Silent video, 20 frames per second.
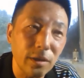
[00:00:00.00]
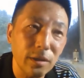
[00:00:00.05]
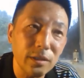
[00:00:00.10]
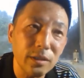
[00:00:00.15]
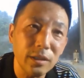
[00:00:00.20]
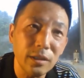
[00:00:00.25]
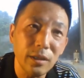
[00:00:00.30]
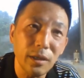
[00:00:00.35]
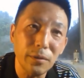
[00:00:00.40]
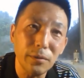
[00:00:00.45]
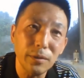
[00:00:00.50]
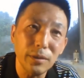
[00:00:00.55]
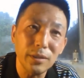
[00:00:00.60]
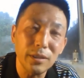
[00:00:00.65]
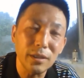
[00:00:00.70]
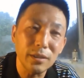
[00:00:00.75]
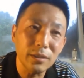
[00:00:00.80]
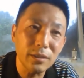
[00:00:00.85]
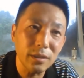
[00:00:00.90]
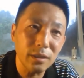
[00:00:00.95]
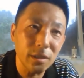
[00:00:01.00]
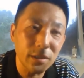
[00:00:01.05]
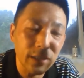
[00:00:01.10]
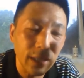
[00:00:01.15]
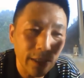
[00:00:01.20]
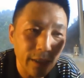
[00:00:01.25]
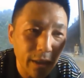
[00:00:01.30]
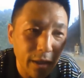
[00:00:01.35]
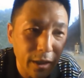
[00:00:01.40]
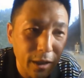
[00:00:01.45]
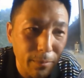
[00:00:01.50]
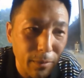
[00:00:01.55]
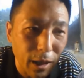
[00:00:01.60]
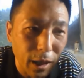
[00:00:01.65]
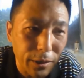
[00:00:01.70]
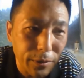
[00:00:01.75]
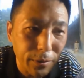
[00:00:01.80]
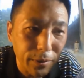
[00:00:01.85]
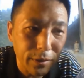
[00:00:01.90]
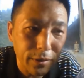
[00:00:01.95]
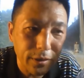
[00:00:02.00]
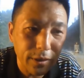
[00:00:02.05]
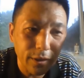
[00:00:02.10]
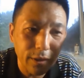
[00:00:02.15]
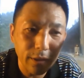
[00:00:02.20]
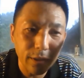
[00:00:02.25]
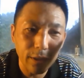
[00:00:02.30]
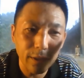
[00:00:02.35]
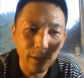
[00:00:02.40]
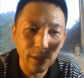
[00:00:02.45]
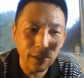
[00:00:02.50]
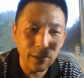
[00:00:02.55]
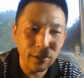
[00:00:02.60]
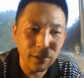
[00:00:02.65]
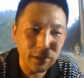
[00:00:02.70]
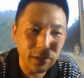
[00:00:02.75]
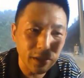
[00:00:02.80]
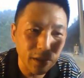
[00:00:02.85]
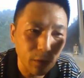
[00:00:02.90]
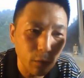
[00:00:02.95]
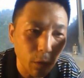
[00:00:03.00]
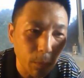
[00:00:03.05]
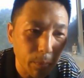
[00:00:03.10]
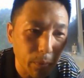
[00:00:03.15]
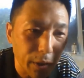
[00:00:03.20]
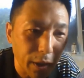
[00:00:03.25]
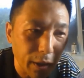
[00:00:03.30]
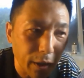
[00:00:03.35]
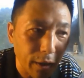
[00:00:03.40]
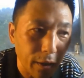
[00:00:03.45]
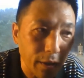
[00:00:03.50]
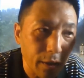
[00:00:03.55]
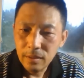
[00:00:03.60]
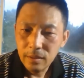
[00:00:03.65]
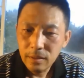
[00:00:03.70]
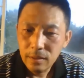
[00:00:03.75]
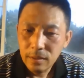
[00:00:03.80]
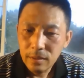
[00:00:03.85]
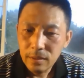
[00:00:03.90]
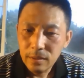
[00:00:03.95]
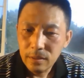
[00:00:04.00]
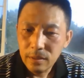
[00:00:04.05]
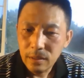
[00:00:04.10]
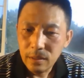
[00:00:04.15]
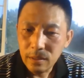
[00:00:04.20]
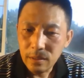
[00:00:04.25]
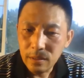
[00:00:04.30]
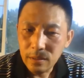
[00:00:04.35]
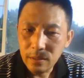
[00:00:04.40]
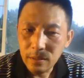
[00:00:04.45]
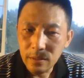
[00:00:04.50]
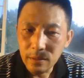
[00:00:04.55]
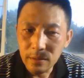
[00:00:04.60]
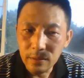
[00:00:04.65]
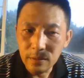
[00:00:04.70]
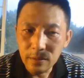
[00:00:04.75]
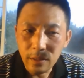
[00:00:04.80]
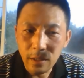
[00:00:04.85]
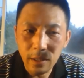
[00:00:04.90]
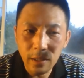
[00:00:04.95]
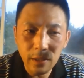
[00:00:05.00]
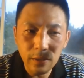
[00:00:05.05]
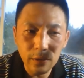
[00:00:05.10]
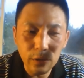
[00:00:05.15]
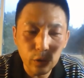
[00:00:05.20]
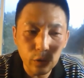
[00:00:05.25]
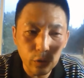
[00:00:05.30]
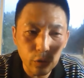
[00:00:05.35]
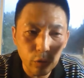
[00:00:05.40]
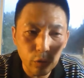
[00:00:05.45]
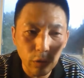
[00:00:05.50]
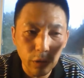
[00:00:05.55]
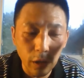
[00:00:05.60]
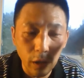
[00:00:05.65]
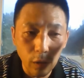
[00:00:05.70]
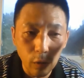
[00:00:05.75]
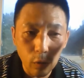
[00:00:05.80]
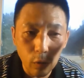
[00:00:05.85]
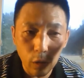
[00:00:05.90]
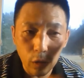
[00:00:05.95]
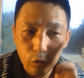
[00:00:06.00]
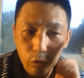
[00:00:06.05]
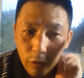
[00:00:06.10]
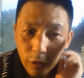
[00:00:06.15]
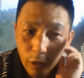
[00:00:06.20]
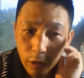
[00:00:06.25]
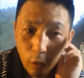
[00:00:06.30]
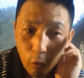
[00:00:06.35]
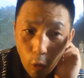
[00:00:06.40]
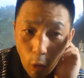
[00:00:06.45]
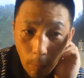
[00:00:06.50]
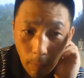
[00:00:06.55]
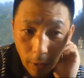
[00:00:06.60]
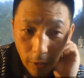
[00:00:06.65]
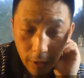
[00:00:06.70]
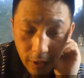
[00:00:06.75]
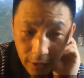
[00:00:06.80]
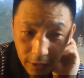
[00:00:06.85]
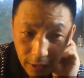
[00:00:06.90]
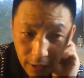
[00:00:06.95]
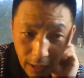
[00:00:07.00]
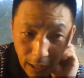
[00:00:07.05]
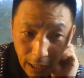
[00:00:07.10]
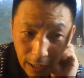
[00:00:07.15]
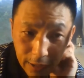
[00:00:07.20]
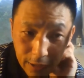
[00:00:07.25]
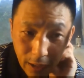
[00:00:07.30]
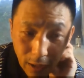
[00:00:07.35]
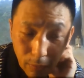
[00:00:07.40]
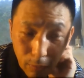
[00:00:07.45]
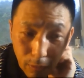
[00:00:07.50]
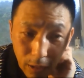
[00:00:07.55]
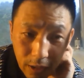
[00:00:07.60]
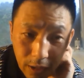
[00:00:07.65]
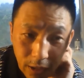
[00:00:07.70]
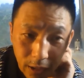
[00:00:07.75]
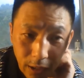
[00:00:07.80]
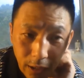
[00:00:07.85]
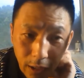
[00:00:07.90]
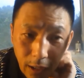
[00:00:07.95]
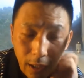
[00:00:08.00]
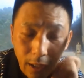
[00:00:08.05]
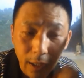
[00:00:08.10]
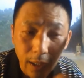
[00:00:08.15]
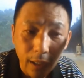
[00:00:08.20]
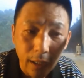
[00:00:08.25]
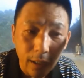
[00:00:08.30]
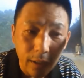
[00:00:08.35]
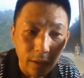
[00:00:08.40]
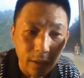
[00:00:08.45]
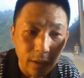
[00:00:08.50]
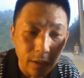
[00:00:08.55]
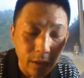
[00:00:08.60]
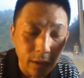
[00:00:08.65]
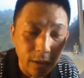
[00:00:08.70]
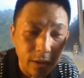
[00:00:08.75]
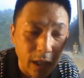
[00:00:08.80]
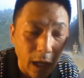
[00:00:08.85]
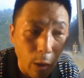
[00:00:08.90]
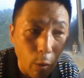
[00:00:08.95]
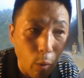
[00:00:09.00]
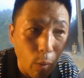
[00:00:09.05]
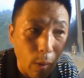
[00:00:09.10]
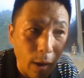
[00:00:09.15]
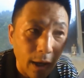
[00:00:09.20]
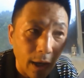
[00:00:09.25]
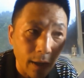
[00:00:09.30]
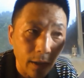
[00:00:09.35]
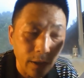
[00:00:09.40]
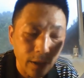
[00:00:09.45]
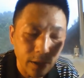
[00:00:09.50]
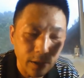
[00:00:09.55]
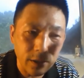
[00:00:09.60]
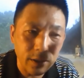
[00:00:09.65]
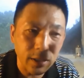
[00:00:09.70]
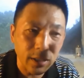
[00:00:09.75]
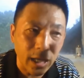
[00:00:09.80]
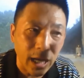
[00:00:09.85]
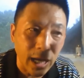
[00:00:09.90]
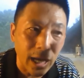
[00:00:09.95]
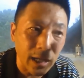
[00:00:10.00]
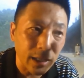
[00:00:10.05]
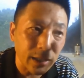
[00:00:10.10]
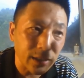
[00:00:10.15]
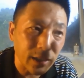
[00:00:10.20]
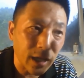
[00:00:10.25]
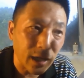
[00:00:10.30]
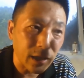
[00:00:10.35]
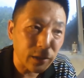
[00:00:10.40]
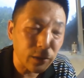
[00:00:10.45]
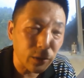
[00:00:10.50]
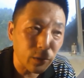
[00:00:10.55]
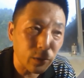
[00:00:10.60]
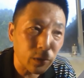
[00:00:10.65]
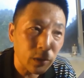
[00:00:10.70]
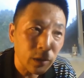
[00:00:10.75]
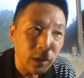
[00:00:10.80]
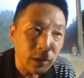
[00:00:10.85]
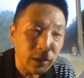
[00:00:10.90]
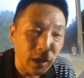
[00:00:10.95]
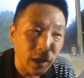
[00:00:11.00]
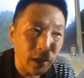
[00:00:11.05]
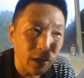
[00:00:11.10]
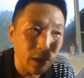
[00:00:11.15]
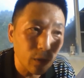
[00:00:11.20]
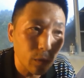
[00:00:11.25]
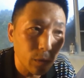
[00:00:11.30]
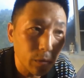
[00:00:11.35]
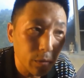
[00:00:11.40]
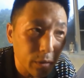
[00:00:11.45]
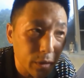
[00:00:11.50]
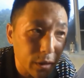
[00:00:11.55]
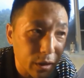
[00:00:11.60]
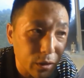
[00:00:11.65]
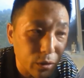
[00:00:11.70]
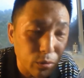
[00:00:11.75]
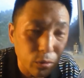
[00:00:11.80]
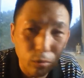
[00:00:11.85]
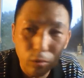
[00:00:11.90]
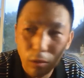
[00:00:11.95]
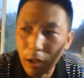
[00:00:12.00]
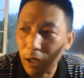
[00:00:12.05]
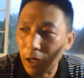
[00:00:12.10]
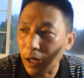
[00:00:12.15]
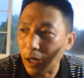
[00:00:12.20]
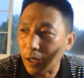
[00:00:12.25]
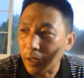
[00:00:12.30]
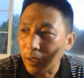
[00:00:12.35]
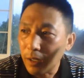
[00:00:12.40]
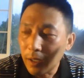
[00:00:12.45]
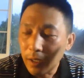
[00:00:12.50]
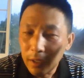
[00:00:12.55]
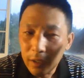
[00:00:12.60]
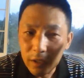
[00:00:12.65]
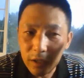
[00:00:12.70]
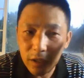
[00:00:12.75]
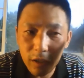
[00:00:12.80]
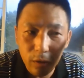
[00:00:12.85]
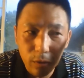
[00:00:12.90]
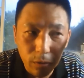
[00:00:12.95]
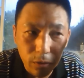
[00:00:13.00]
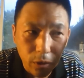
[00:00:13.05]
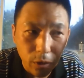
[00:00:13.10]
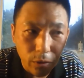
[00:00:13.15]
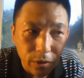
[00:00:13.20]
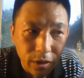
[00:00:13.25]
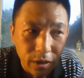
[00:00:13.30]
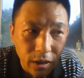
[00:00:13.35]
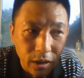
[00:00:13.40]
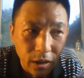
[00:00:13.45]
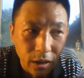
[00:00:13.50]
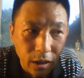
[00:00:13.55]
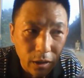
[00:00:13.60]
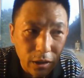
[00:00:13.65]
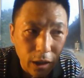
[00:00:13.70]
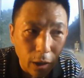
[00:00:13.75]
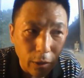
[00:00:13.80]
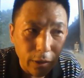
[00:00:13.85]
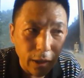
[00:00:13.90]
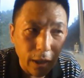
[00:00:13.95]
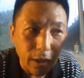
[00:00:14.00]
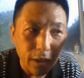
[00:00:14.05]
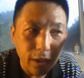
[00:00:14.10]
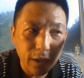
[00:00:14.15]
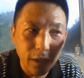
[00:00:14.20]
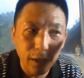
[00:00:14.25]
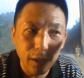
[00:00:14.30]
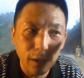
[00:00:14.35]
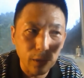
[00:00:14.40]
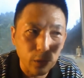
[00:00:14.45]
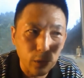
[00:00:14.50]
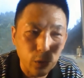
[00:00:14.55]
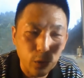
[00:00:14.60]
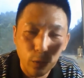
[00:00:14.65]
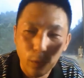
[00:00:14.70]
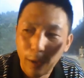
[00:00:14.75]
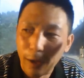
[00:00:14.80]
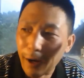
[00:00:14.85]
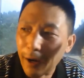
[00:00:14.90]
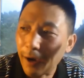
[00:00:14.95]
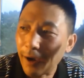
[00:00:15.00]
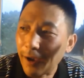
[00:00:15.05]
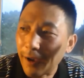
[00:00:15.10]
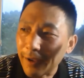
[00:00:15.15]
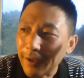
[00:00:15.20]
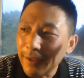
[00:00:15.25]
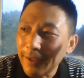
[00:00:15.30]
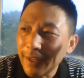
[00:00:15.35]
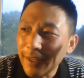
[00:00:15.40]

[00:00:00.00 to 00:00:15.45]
青啊，或者影射杨建立吧？觉得这些人可能挺国不利。哎，说到说到郭宝胜的案子啊，我这个上午我刚仔细看了一下，就他跟郭文贵这个诉状哈，其中有一个要点，你心里有数，哈哈。